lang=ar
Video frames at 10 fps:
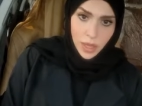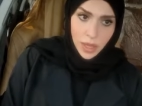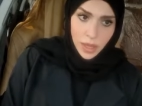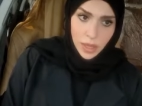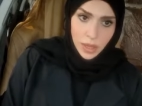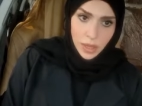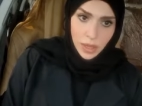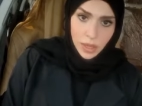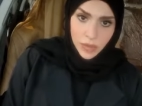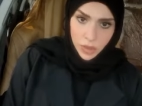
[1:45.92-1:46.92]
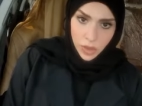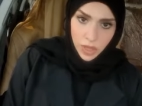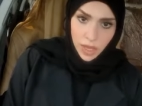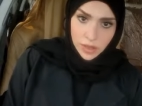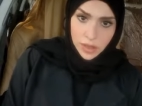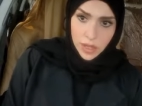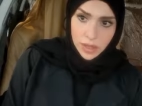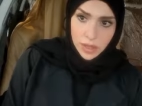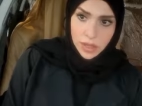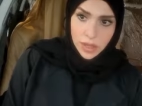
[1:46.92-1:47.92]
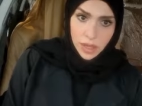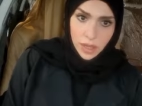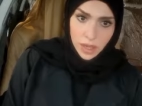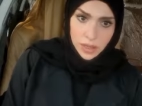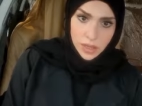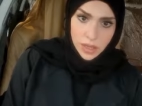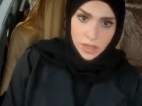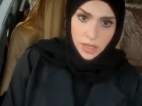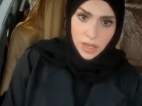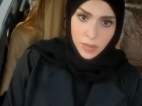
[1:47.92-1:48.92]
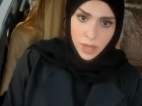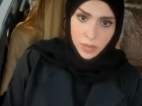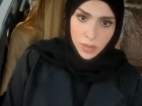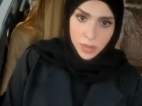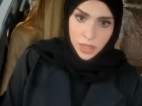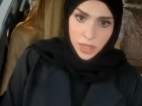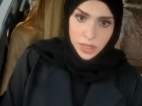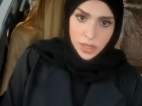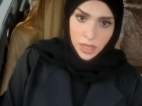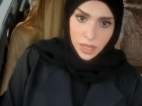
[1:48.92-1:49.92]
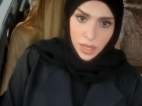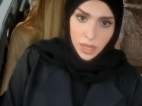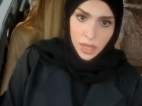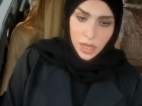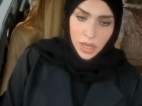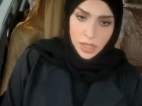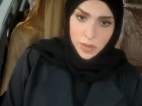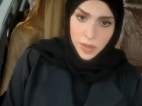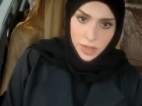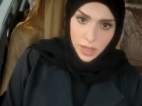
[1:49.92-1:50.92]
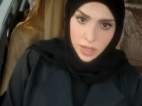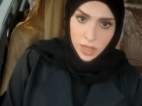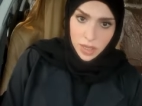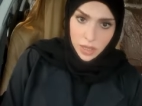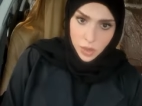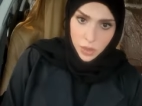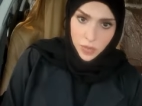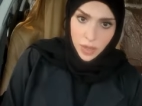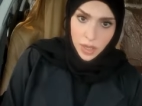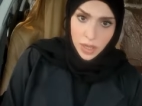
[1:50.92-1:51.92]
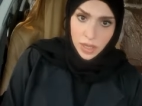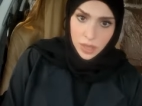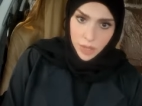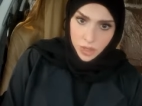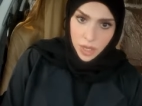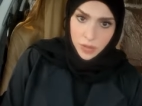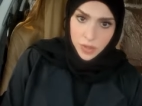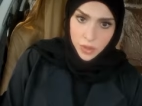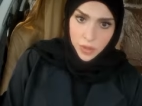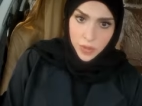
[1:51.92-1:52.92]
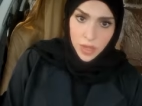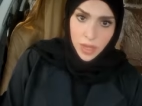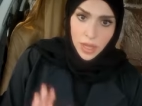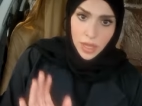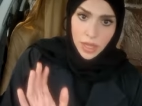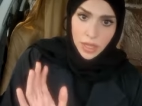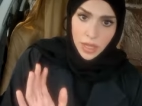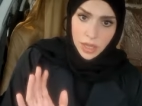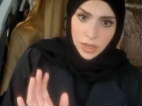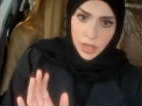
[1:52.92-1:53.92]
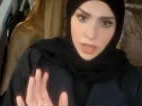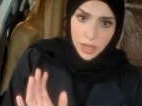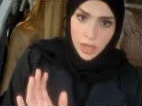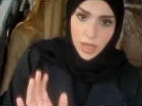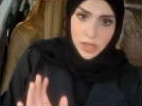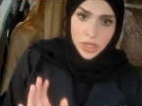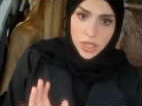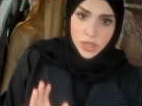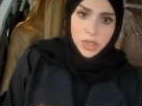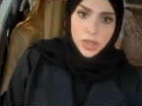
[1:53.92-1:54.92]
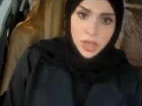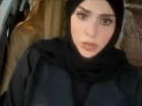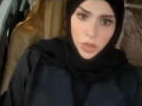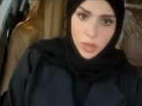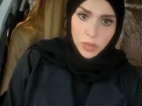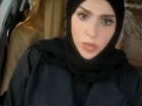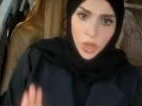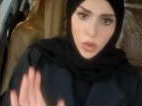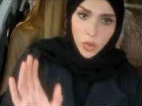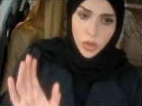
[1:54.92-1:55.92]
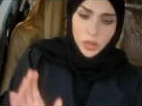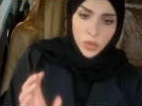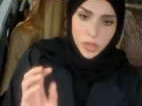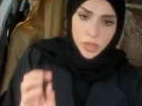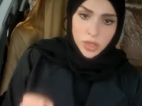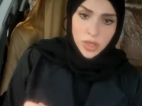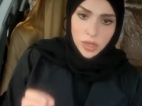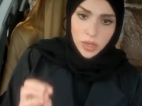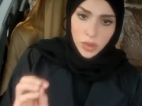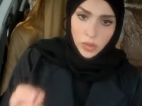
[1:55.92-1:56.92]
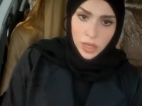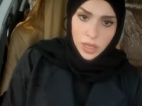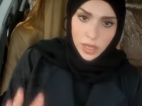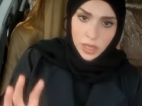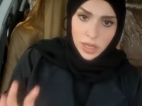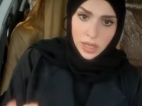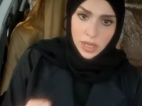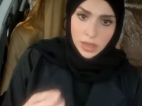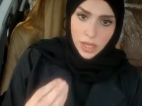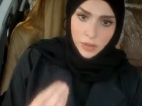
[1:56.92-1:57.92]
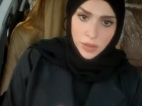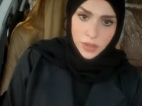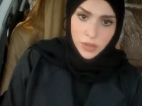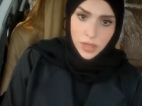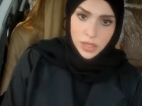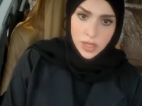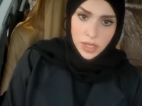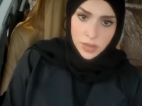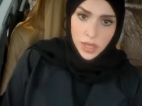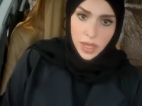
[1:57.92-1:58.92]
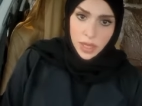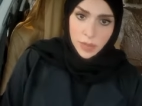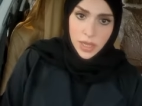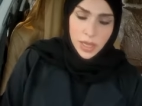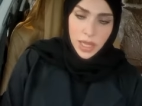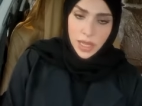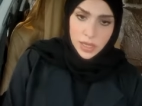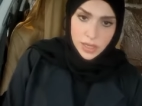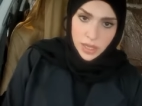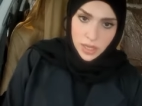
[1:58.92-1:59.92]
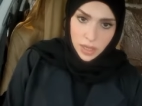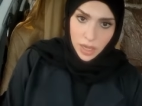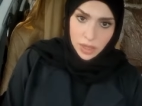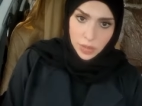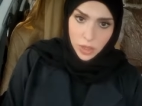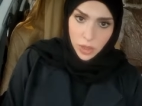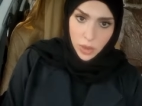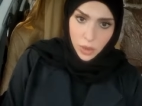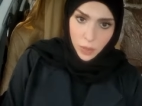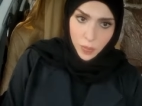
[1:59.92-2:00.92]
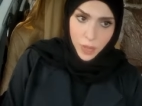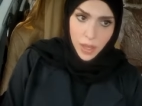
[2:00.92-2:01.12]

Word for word: آه، الفيديو انا حاطته عندي طريقه استخدام الحمام بالطريقه الصحيحه اتمنى ان الكل يشوفه اللي ما شافه يشوفه آه، لان هذا شيء جدا مهم وخطوه جدا قويه لتخفيف الاحساس بالالم لاي انسان يعاني من القولون